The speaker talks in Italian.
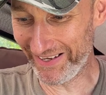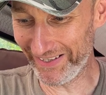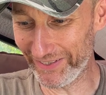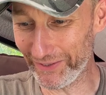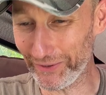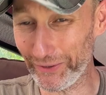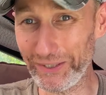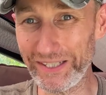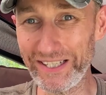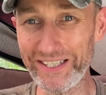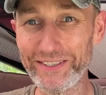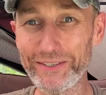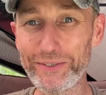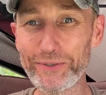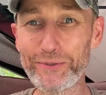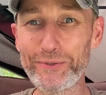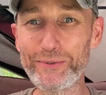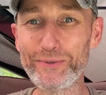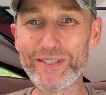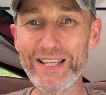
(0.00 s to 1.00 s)
allora
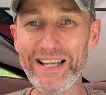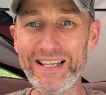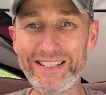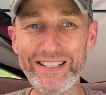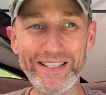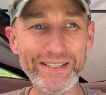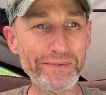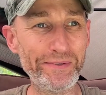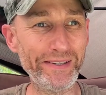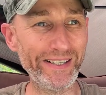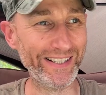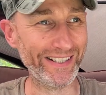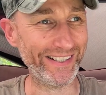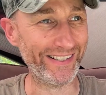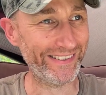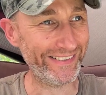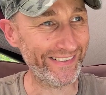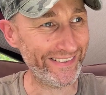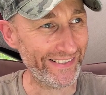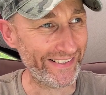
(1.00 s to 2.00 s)
scusate ma
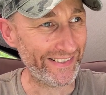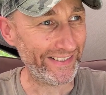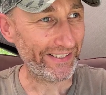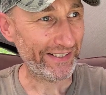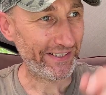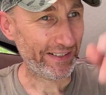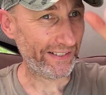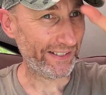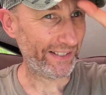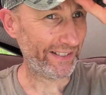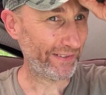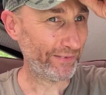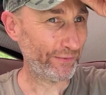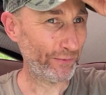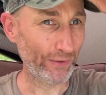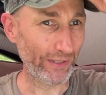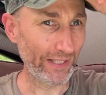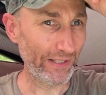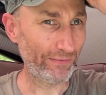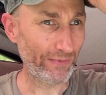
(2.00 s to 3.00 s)

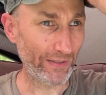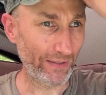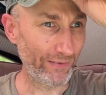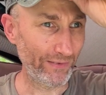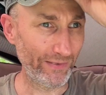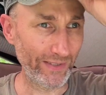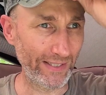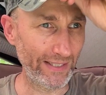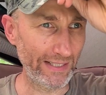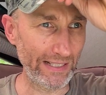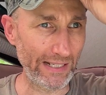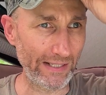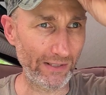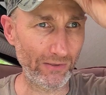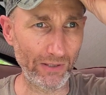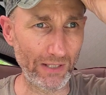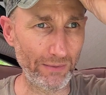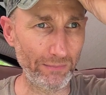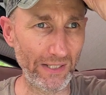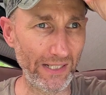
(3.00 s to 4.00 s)
vorrei farvi vedere
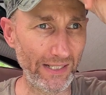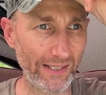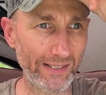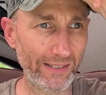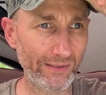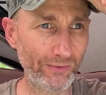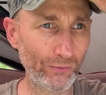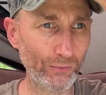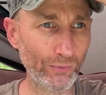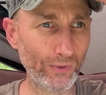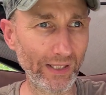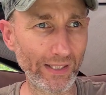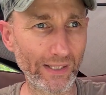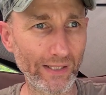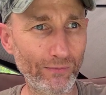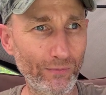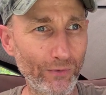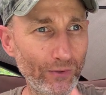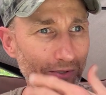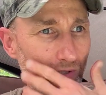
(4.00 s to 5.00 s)
anche una bella cattura
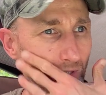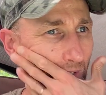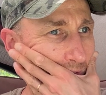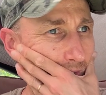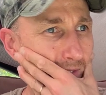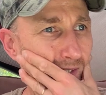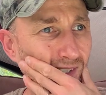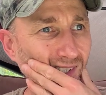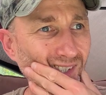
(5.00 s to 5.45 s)
che forse